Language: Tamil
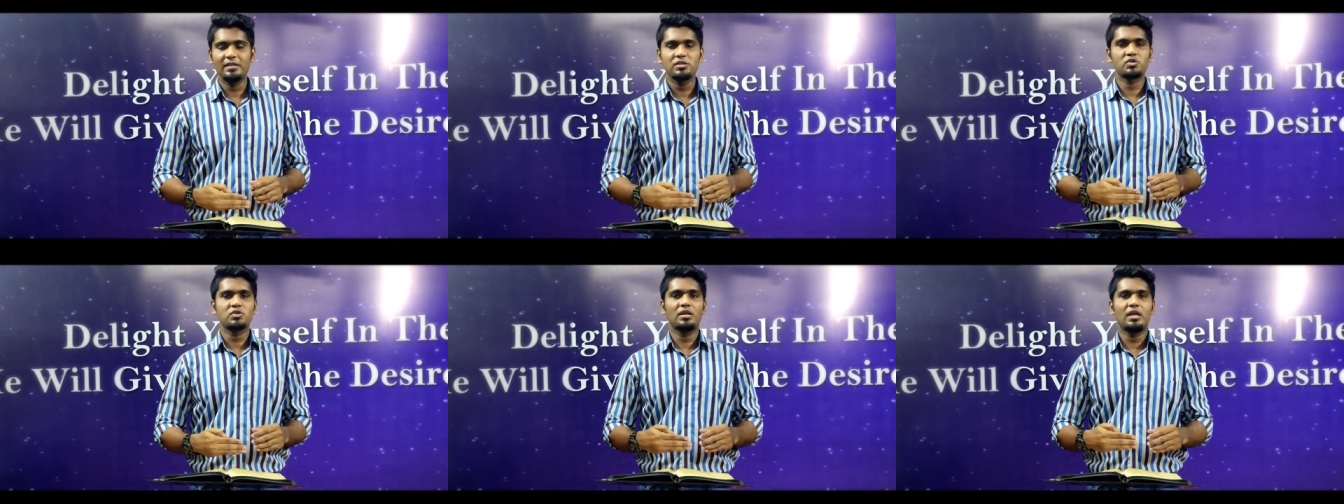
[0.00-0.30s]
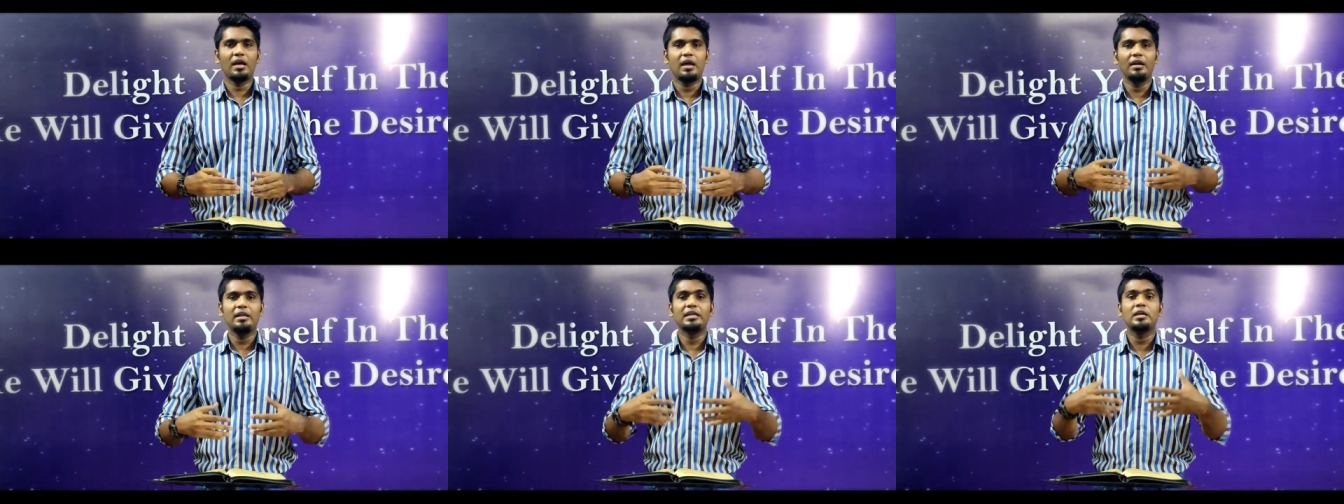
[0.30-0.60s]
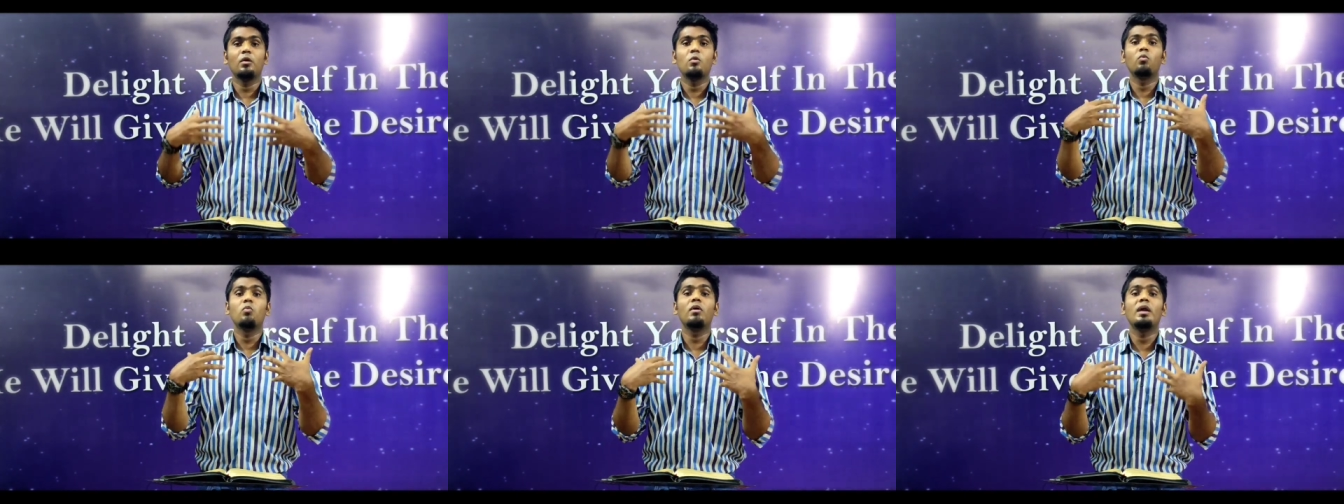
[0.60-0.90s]
ஏன்னு சொன்னால்
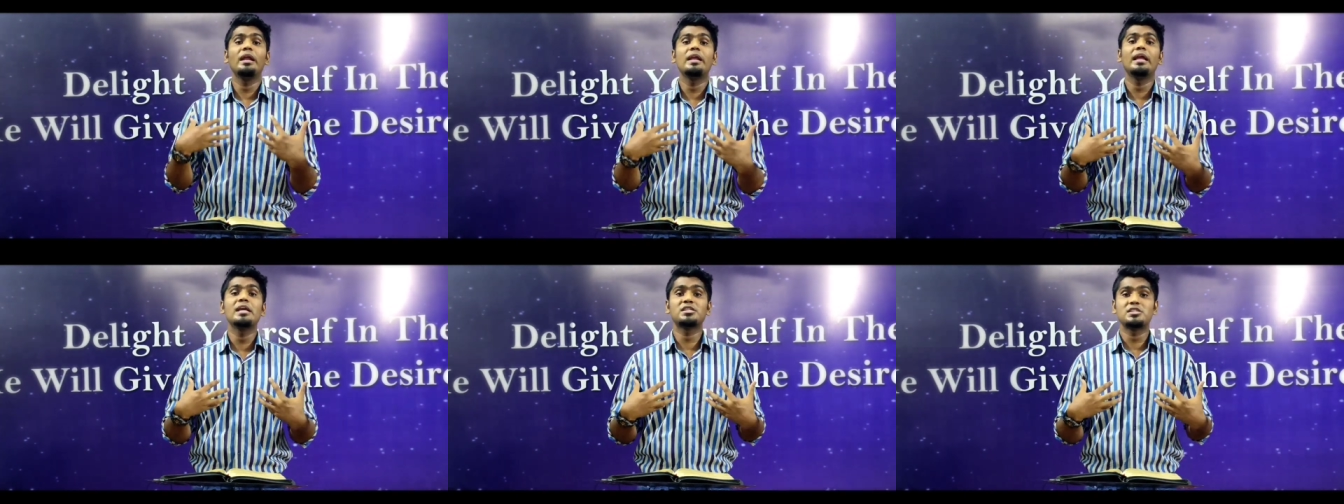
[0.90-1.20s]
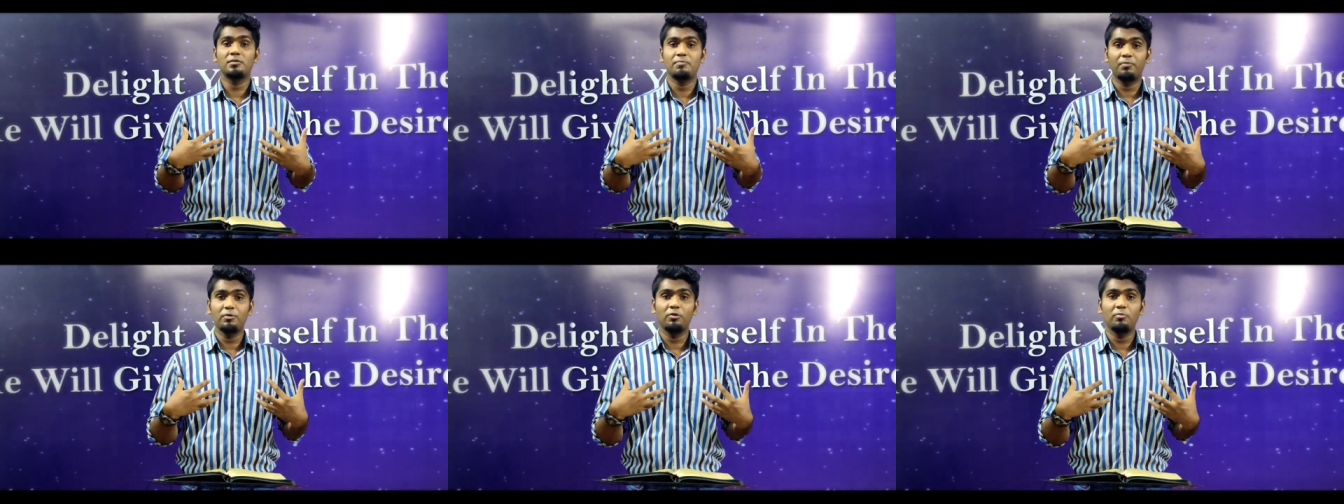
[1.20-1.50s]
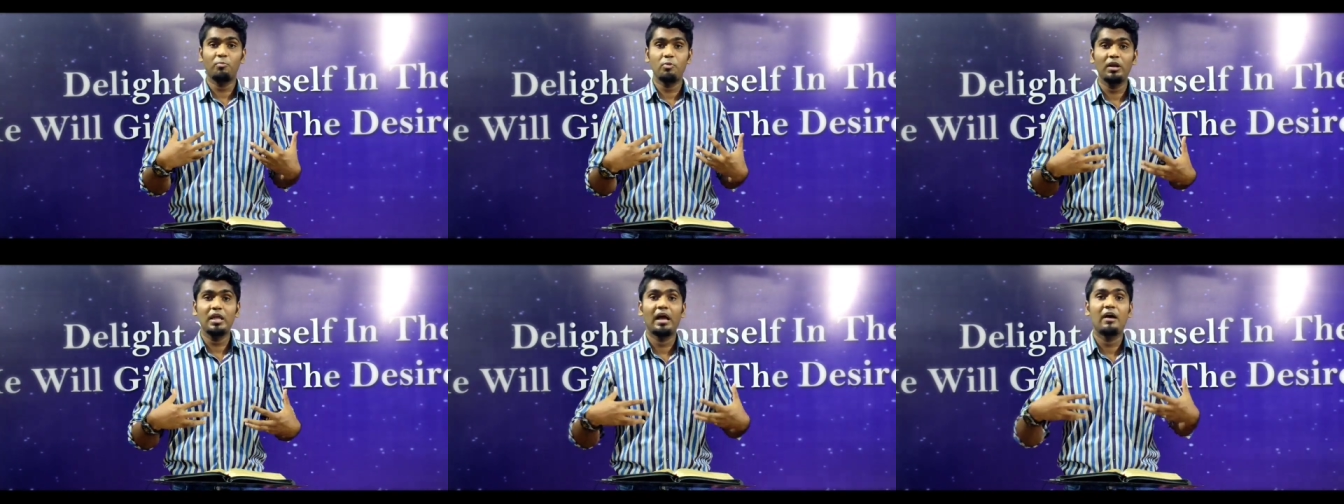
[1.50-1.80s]
நீங்கள் உங்களை
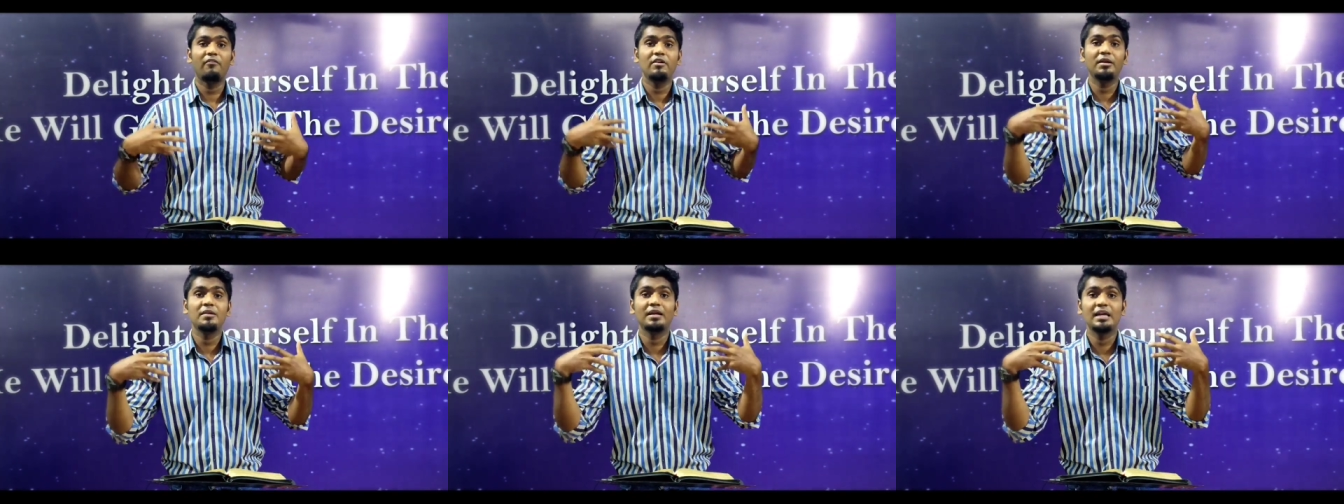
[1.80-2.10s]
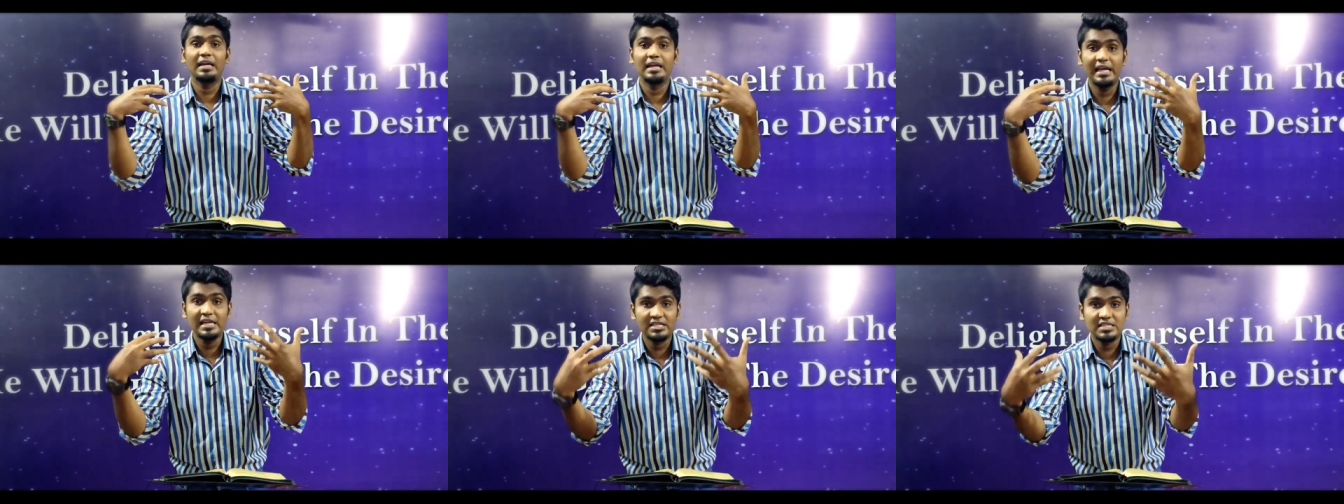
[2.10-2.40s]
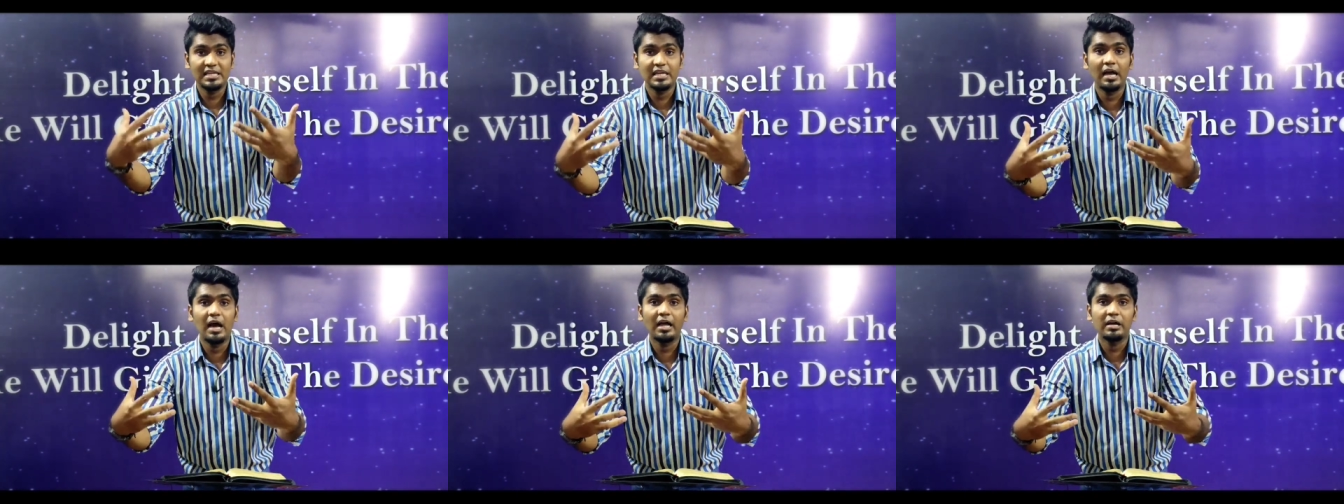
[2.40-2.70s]
நேசிப்பது போல அவனை நீங்கள்
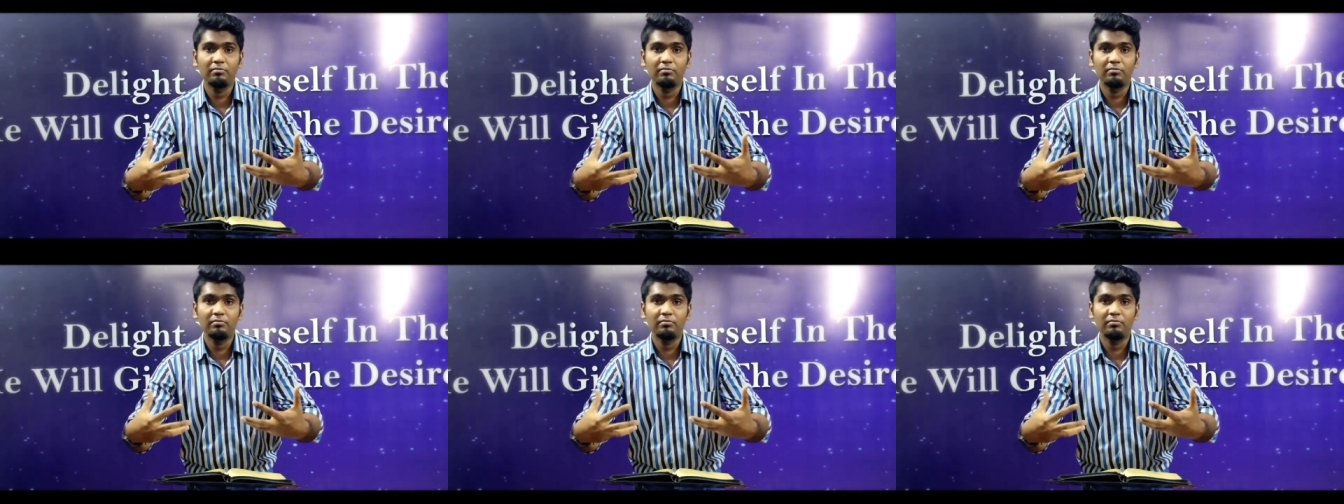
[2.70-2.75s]
நேசிக்க